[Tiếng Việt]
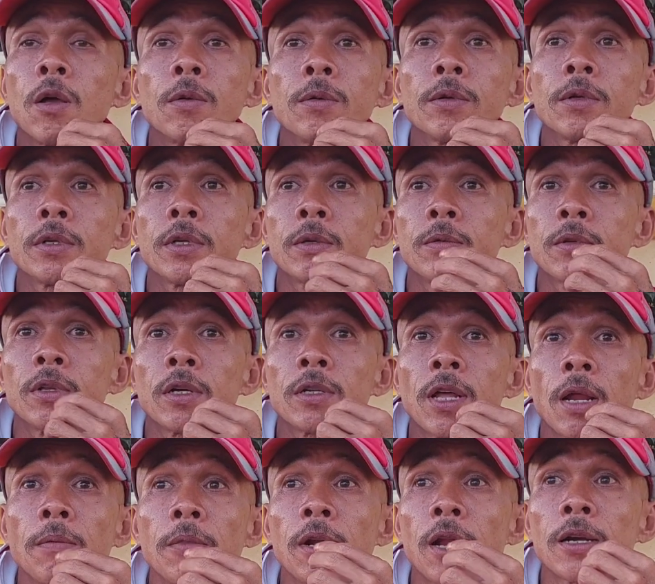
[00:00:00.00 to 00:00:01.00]
có đất chứ
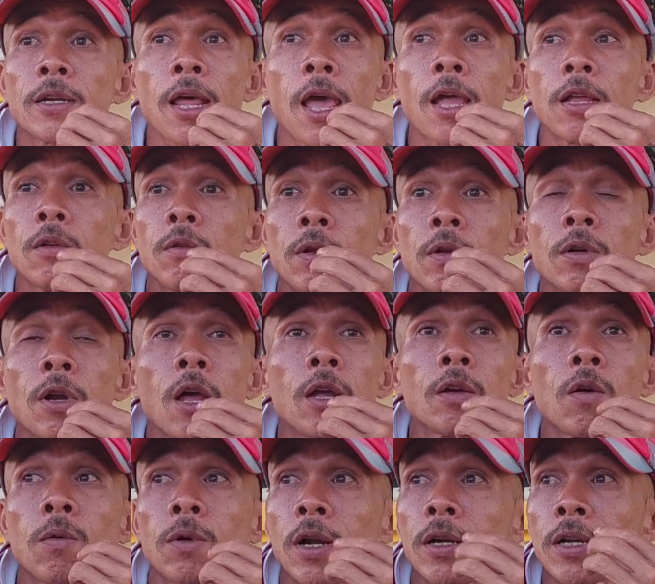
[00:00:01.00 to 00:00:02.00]
mình nói cái nhà thì cũng không
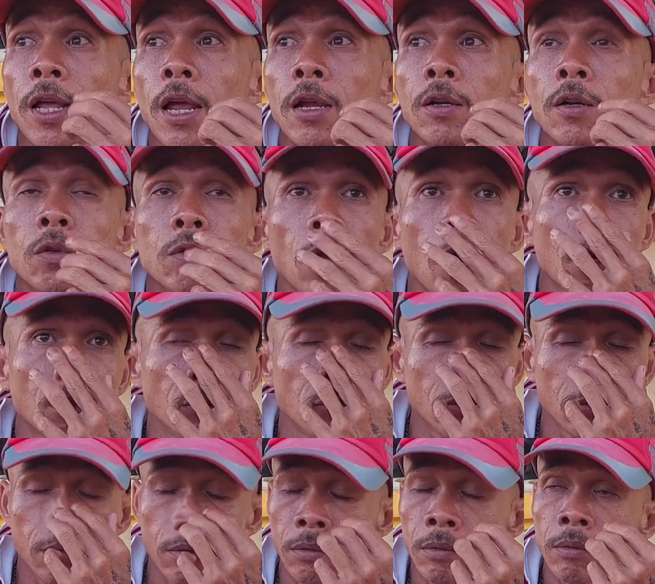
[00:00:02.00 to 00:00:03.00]
phải là cái nhà
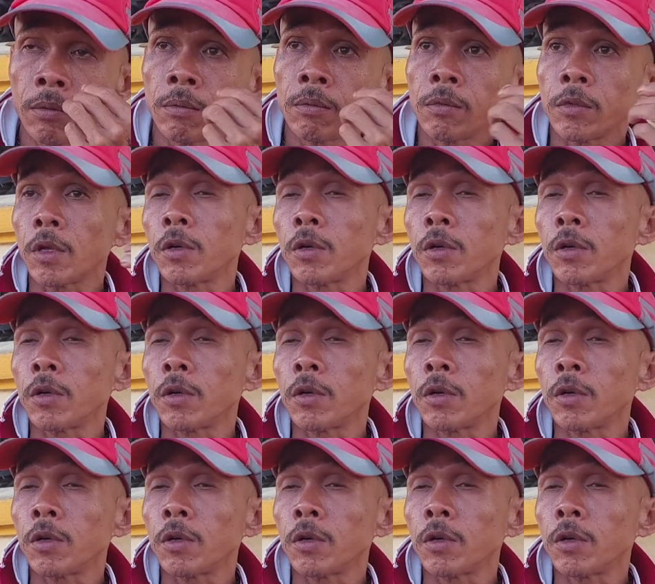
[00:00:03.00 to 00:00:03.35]
cái dây